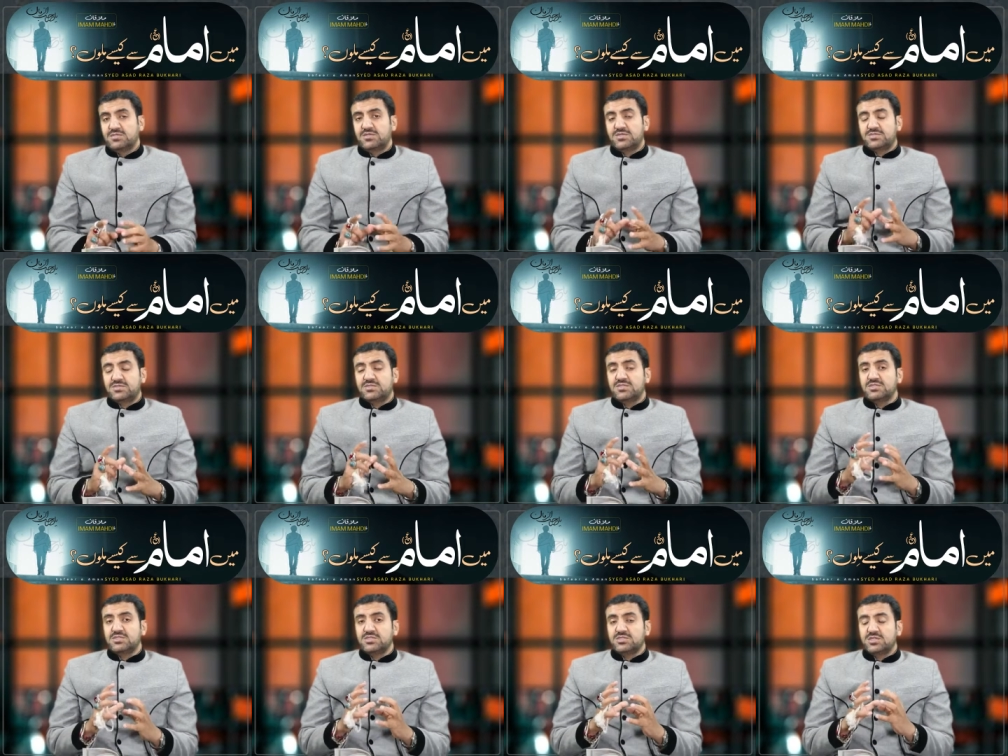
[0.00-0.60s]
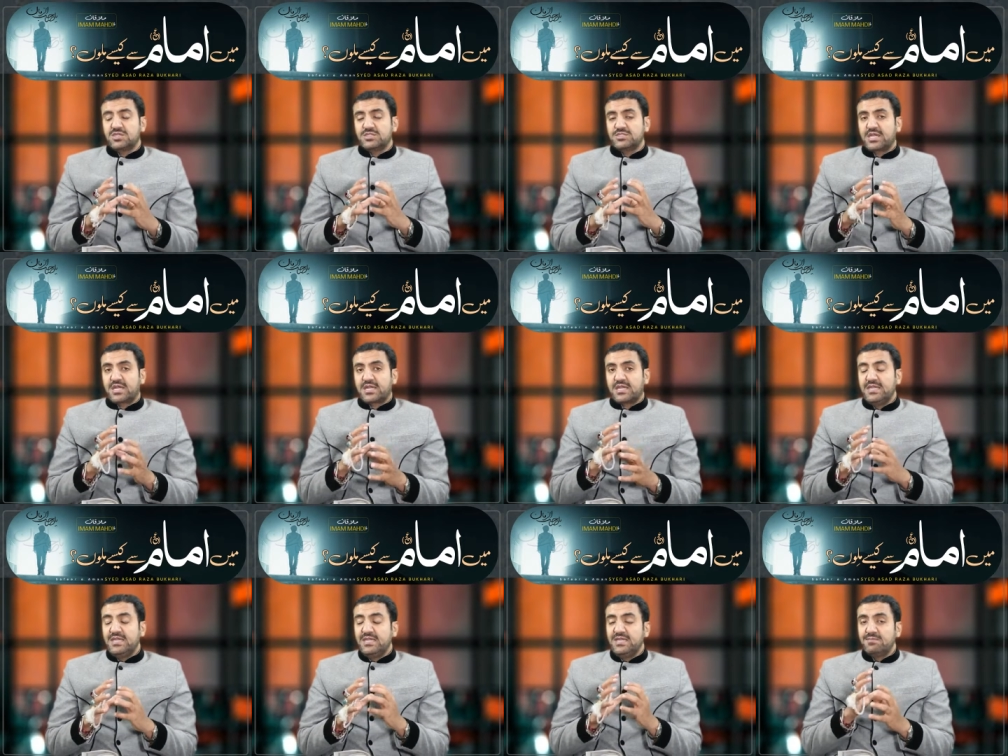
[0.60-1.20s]
जितना जितना
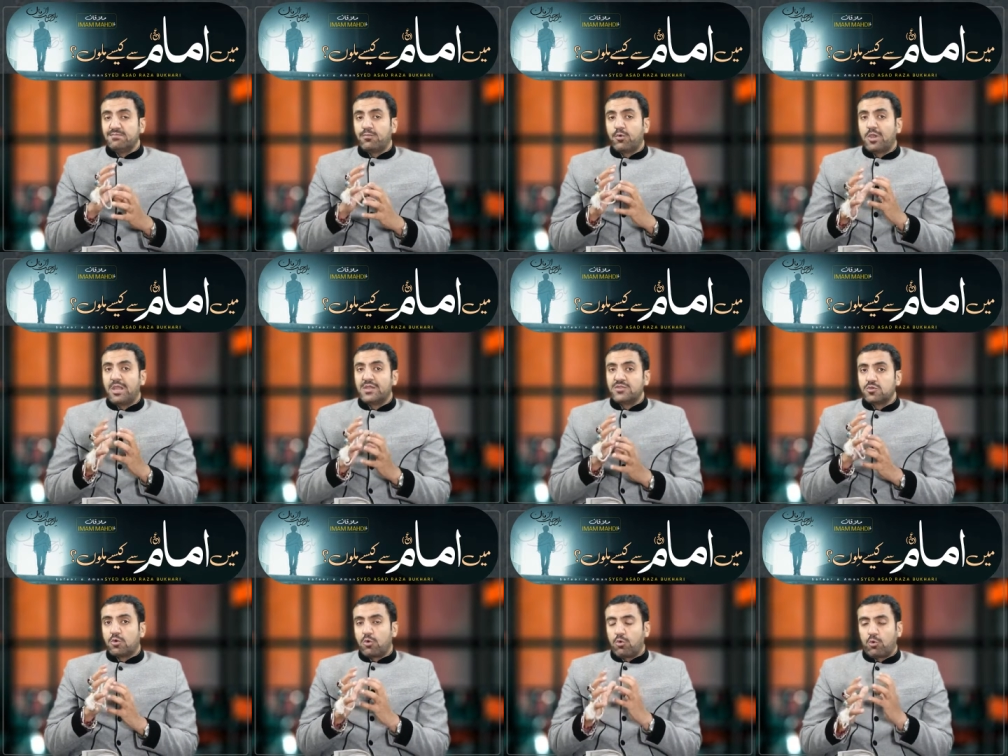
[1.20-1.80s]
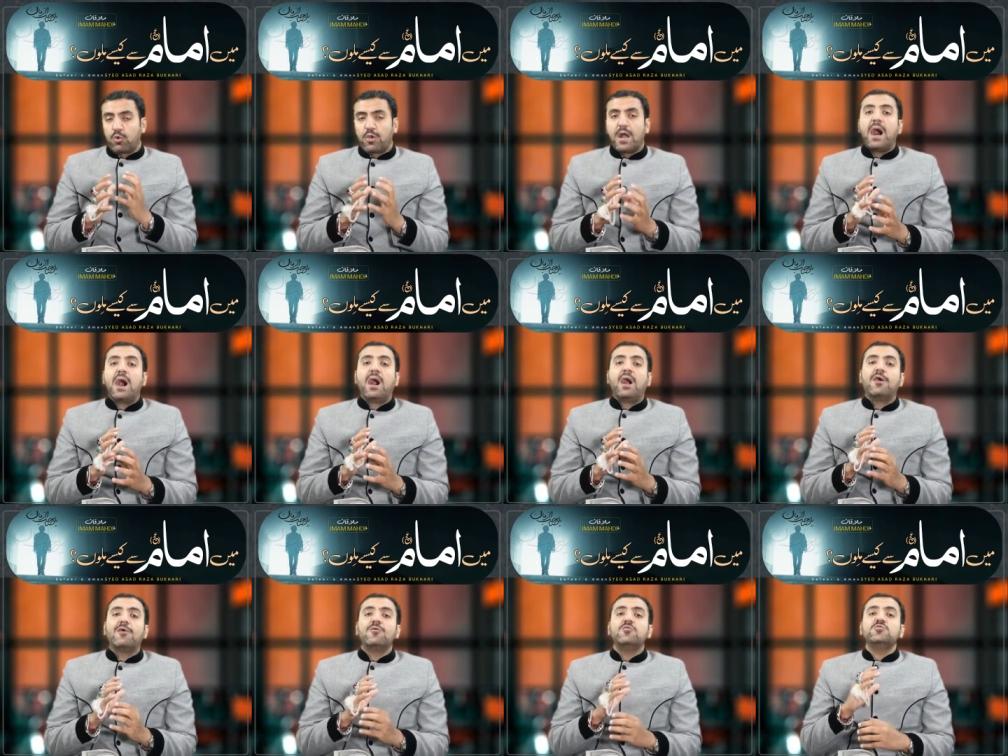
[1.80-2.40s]
यकीन बुलंद होगा
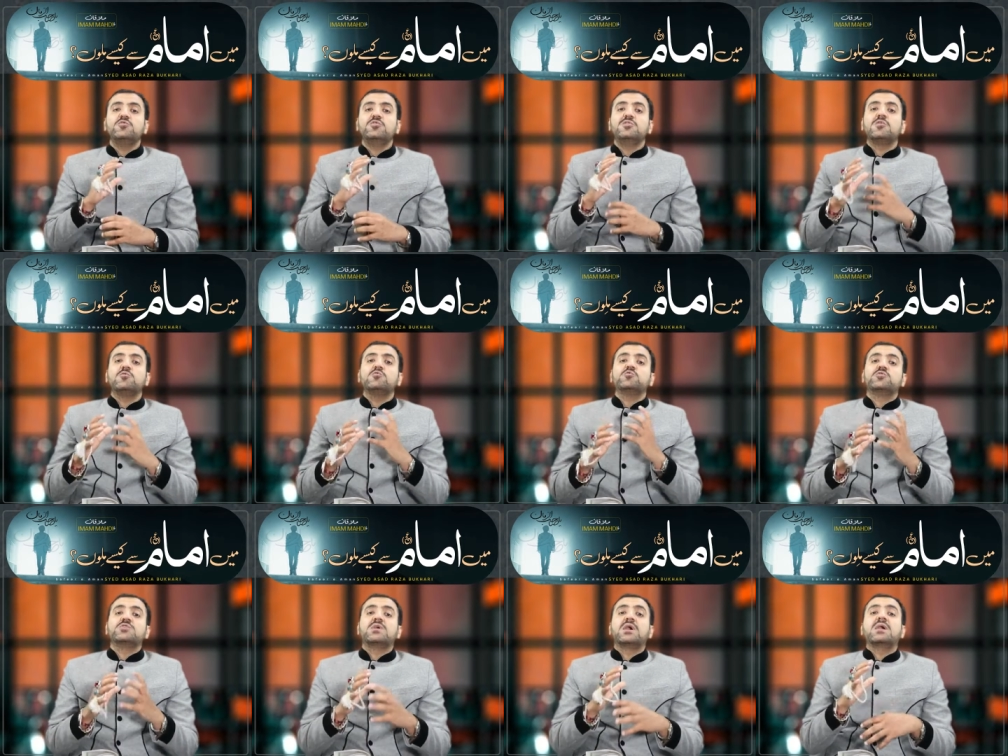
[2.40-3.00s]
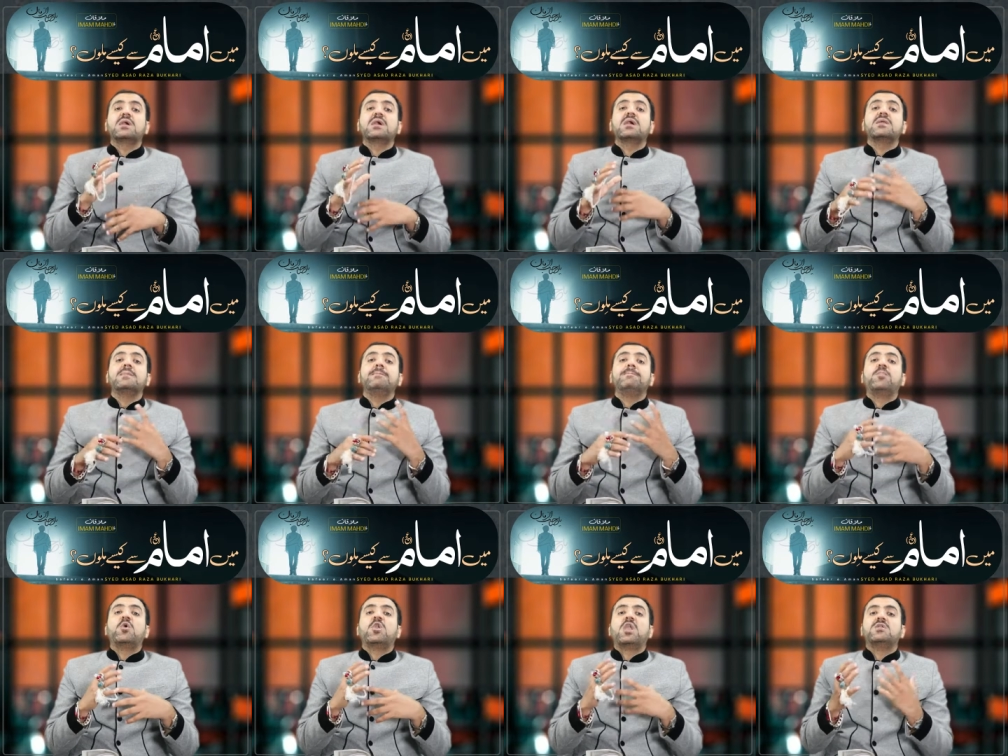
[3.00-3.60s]
उतना उतना
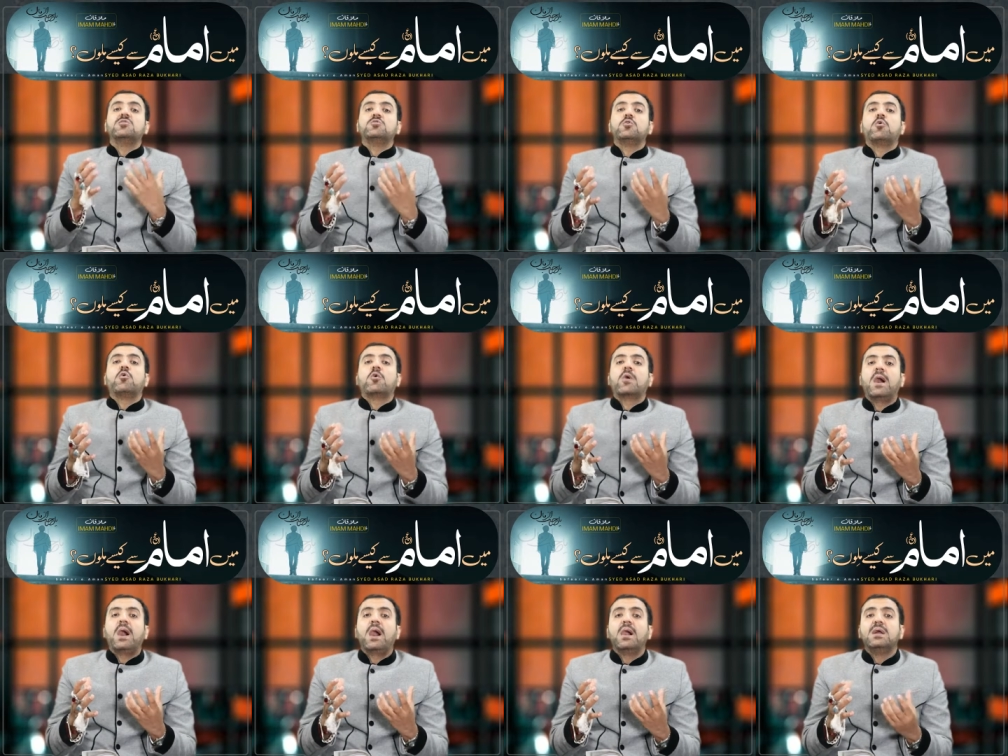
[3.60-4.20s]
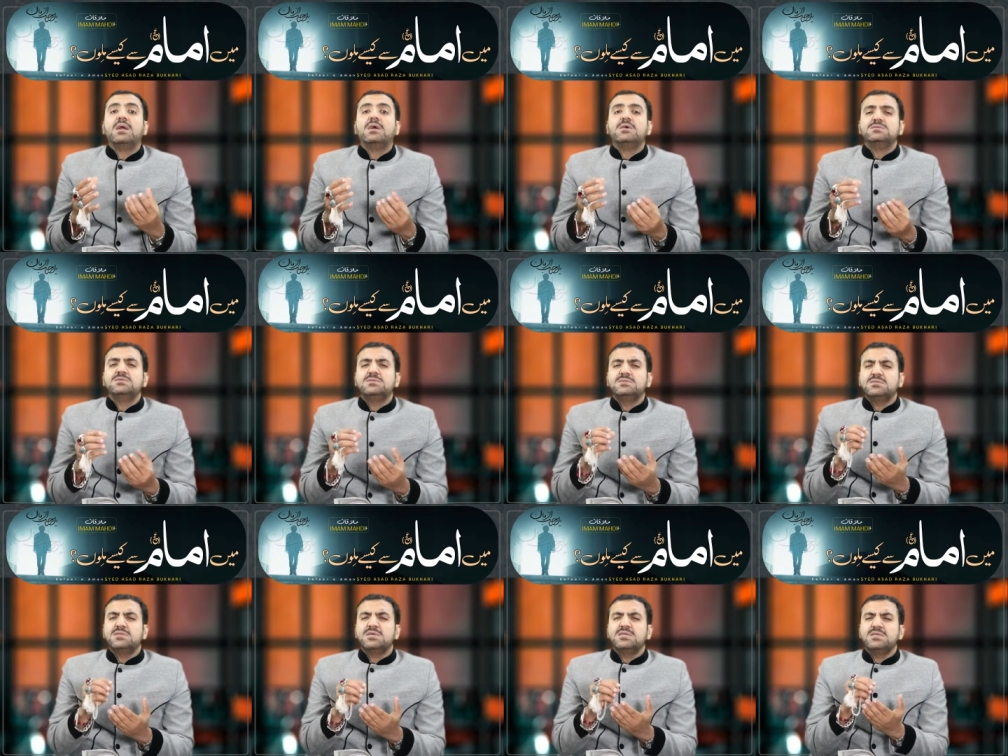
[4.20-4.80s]
कर्म बुलंद होगा
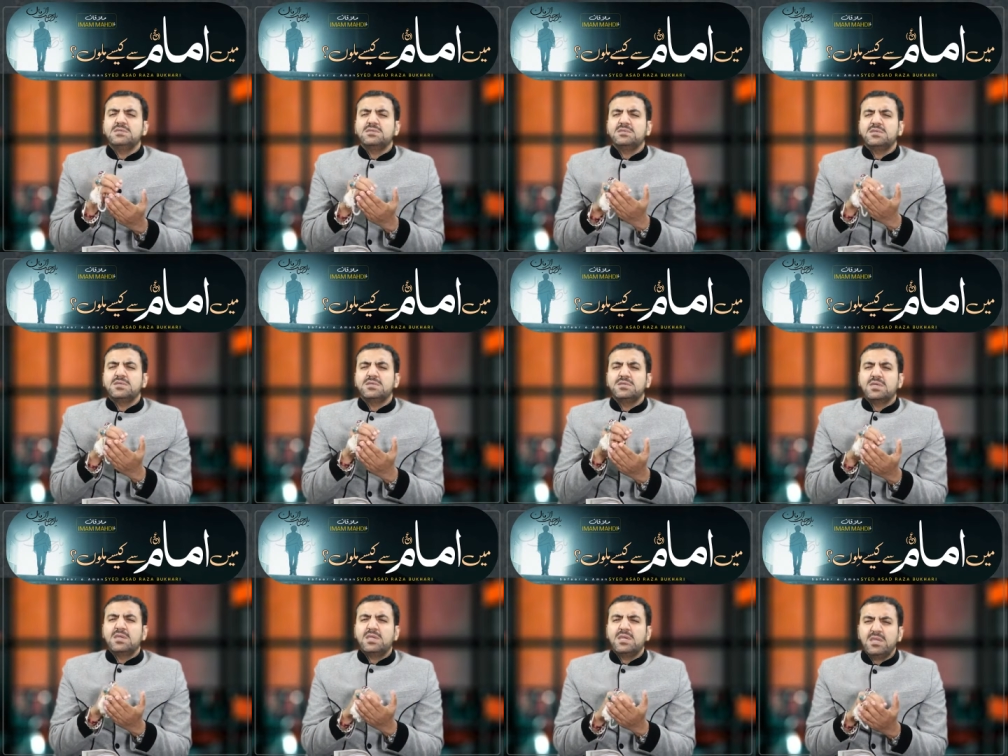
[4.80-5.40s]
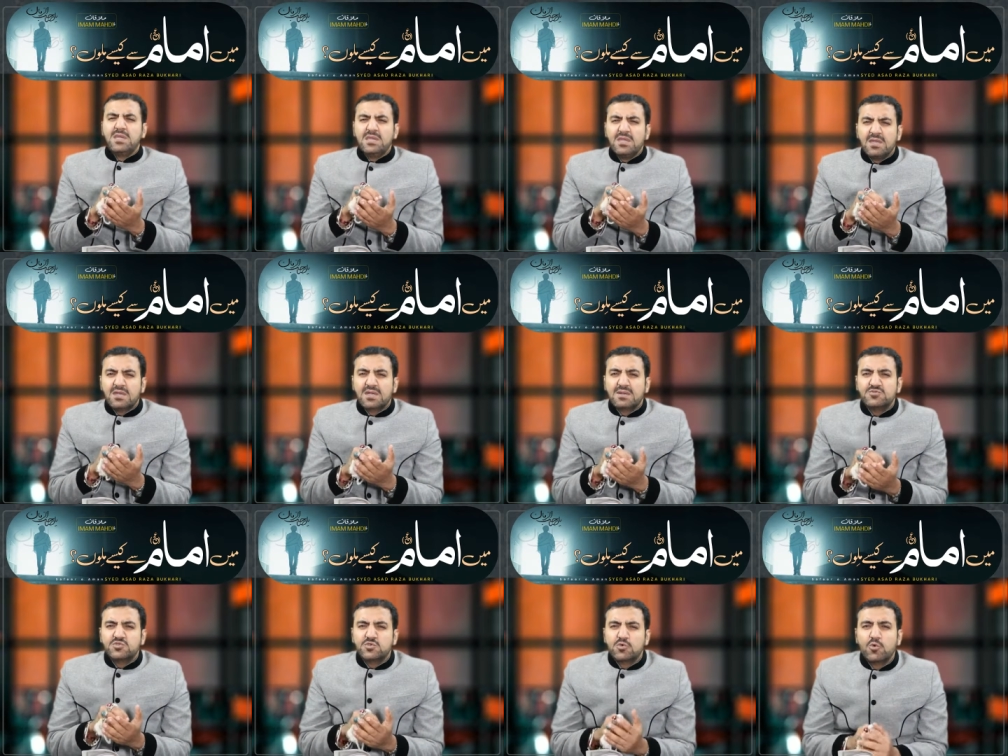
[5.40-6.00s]
जितना जितना यकीन
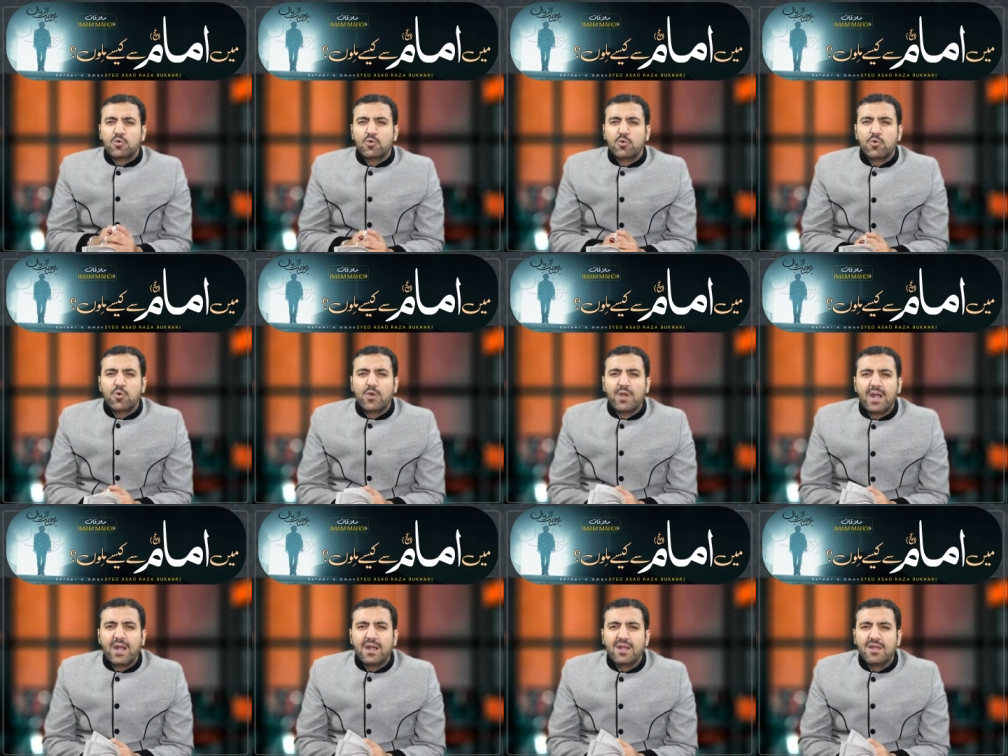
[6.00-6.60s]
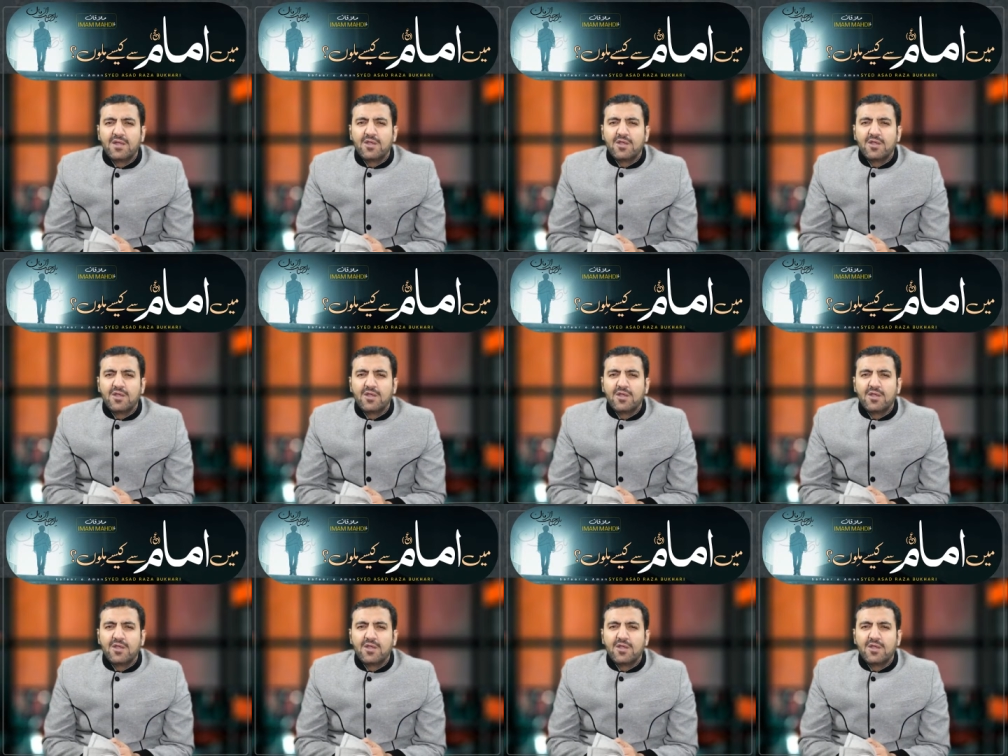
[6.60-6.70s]
कमज़ोर होगा